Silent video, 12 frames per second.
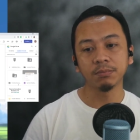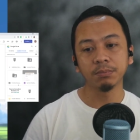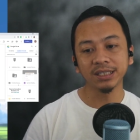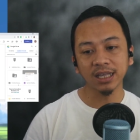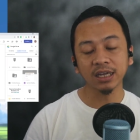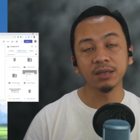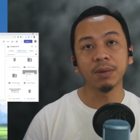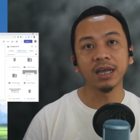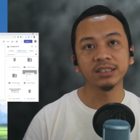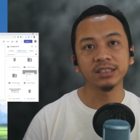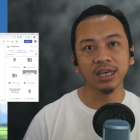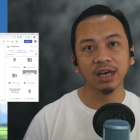bisa
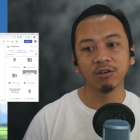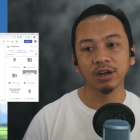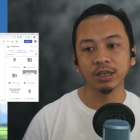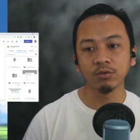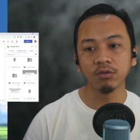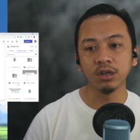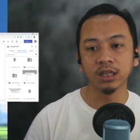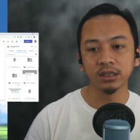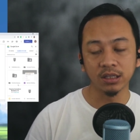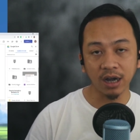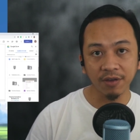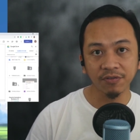dibaca oleh Google
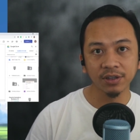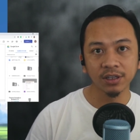Drive